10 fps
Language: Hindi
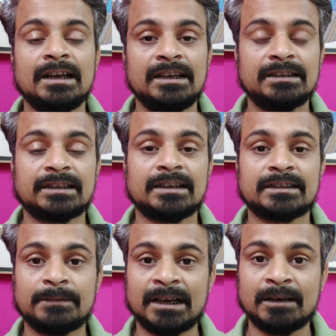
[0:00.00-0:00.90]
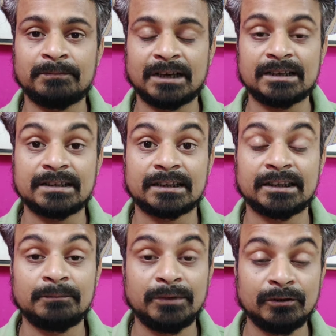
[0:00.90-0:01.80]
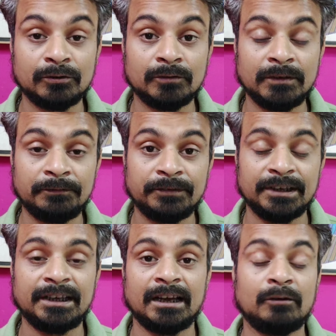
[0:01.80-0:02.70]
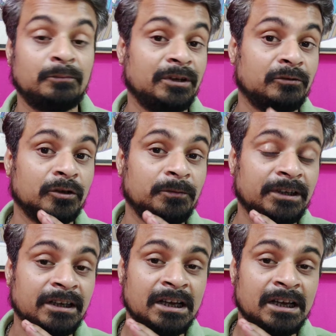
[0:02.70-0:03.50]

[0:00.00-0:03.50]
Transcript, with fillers: इसका इस्तेमाल आप कर सकते हैं बिल्कुल भी फ्री है और बिल्कुल भी